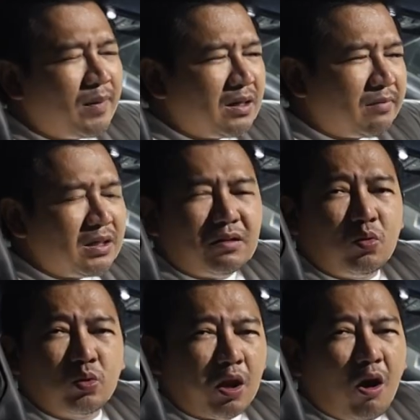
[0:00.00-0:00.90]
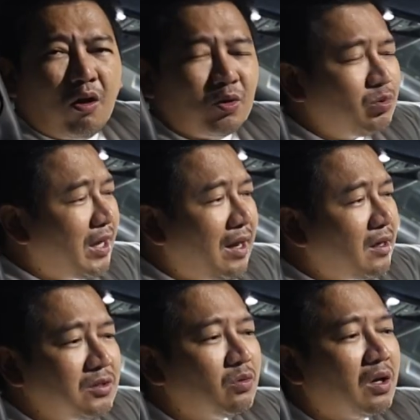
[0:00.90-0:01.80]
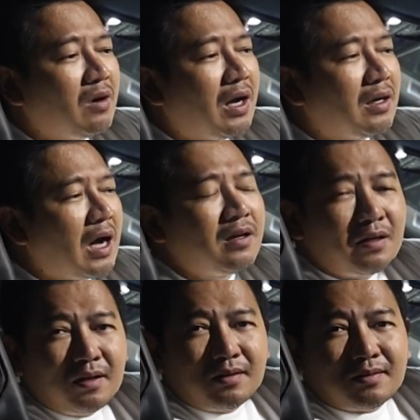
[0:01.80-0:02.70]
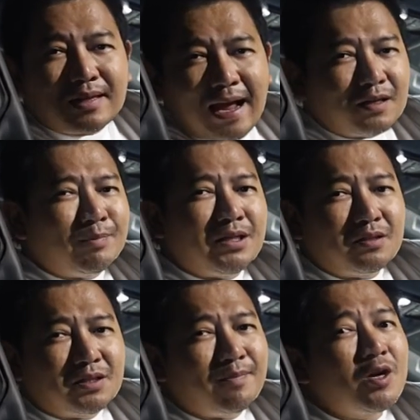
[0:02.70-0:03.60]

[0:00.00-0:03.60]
มันดูหล่อดูเท่ที่สุดแล้วอะแต่มันจะ